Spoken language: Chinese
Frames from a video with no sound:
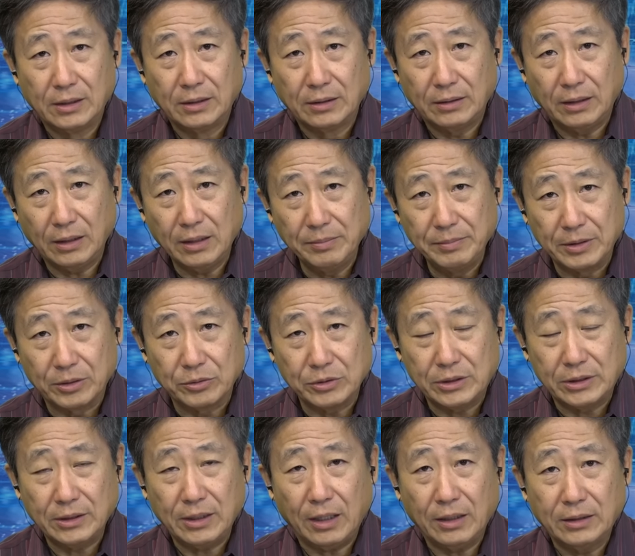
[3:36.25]
它跟美国
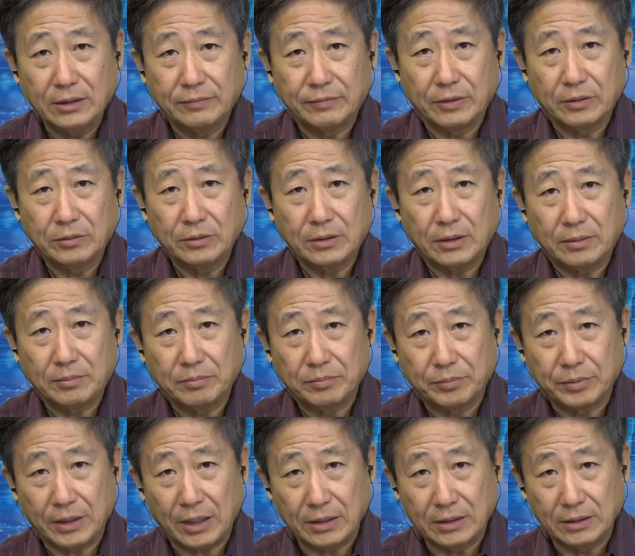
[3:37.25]
其他地方有点不
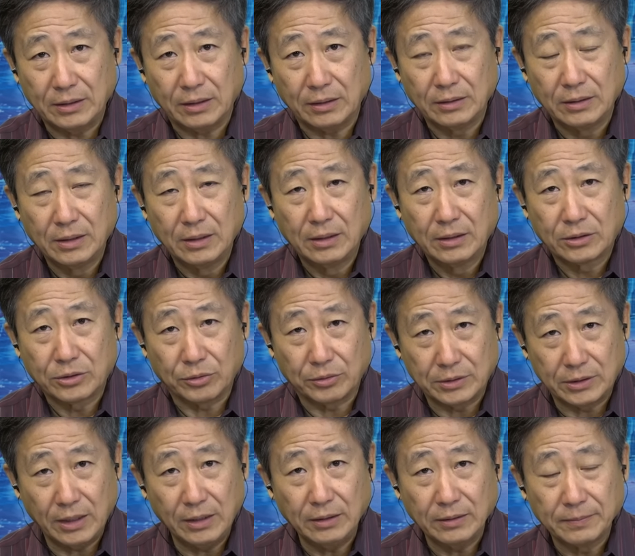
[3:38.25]
太一样。首
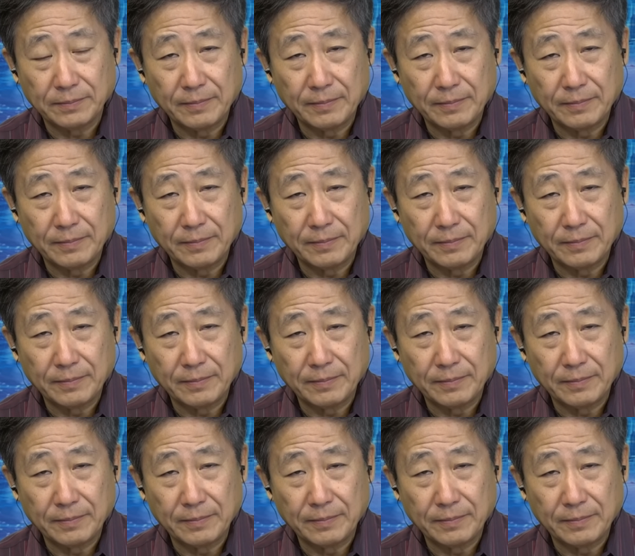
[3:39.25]
先，